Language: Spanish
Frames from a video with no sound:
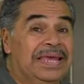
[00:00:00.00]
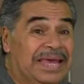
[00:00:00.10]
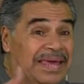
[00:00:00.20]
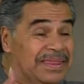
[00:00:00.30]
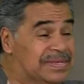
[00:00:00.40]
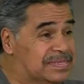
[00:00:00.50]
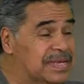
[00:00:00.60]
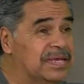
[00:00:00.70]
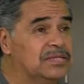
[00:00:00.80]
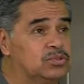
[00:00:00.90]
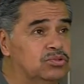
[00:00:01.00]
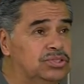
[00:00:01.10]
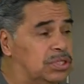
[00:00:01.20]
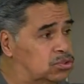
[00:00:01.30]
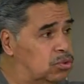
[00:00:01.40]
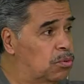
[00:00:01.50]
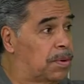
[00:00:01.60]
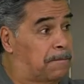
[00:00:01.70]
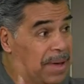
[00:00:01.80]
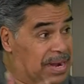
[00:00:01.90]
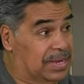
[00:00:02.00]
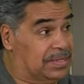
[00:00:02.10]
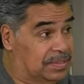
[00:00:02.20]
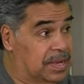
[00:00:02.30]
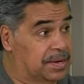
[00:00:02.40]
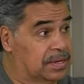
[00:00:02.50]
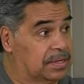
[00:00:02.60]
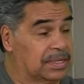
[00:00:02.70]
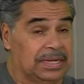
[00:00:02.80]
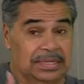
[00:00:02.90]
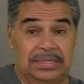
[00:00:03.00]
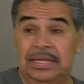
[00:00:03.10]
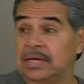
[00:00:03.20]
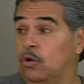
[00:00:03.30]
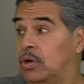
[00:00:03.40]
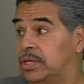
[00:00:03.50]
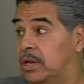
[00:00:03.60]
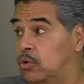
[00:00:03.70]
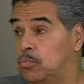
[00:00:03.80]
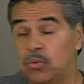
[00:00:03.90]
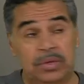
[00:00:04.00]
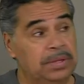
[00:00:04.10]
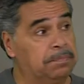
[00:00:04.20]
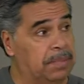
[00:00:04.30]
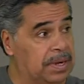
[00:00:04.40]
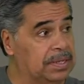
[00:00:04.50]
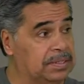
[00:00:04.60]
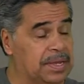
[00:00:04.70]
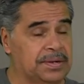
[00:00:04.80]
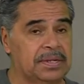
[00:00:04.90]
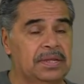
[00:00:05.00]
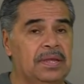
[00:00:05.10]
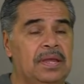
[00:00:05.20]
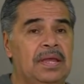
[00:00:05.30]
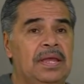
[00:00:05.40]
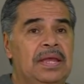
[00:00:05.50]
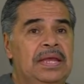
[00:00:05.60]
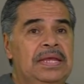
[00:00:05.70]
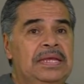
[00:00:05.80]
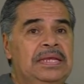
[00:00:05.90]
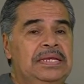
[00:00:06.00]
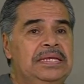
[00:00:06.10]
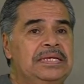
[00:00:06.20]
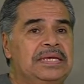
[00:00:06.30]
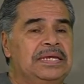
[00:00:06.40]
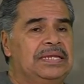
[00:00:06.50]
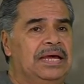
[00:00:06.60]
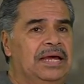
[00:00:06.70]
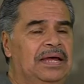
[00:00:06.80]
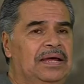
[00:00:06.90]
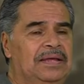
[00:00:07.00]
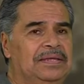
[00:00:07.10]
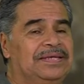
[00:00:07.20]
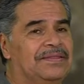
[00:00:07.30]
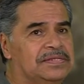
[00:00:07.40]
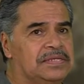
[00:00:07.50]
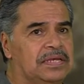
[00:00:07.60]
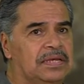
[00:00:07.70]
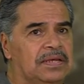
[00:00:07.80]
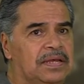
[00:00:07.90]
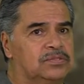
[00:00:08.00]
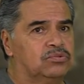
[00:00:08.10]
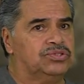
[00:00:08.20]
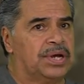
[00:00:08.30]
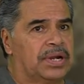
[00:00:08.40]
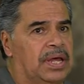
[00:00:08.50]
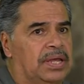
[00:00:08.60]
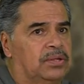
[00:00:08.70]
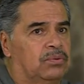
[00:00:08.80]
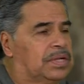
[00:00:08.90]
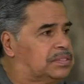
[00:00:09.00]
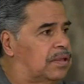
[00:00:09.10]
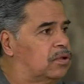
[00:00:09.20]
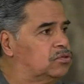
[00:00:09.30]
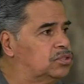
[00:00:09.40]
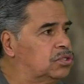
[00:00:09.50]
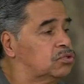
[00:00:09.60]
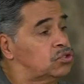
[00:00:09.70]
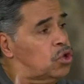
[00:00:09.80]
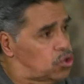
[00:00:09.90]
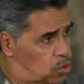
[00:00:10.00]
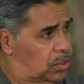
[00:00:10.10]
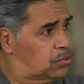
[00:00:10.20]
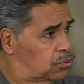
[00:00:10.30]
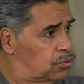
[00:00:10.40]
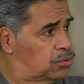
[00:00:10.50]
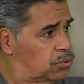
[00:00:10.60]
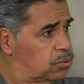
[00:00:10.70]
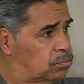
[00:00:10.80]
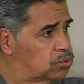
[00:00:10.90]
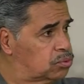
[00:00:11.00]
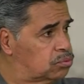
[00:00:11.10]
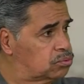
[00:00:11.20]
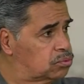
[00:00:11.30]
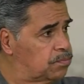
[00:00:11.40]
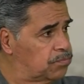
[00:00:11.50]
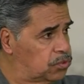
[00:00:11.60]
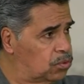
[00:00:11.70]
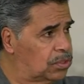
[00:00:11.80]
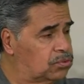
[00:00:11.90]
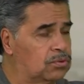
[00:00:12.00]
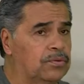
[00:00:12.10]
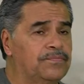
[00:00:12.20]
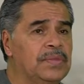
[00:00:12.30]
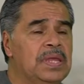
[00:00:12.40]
que desee escuchar su obra para guitarra, que la tenga o la quiera componer para guitarra, y que, la, y que desee escucharla en una sala de conciertos. Yo la toco con mucho gusto. Yo la toco.